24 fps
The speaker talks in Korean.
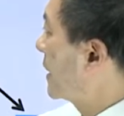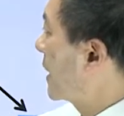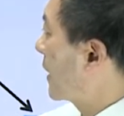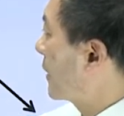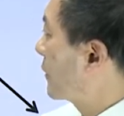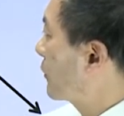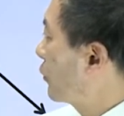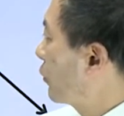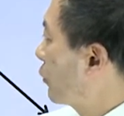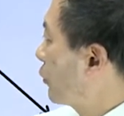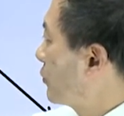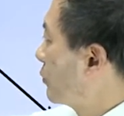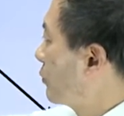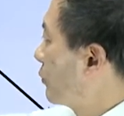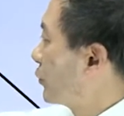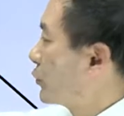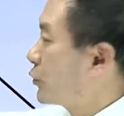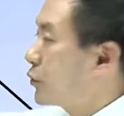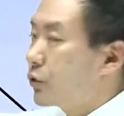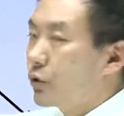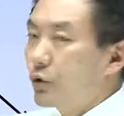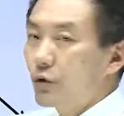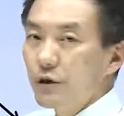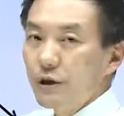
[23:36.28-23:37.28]
약속은
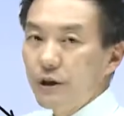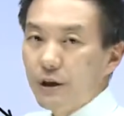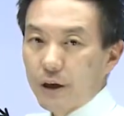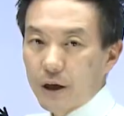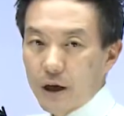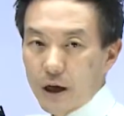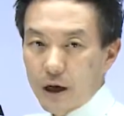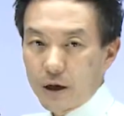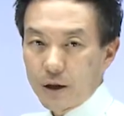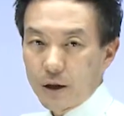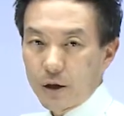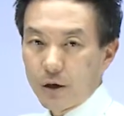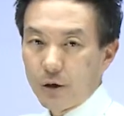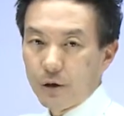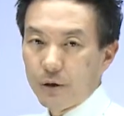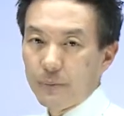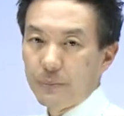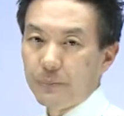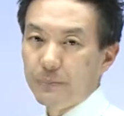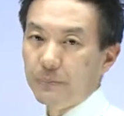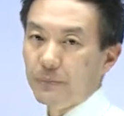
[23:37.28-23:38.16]
무조건 지켜야 돼요.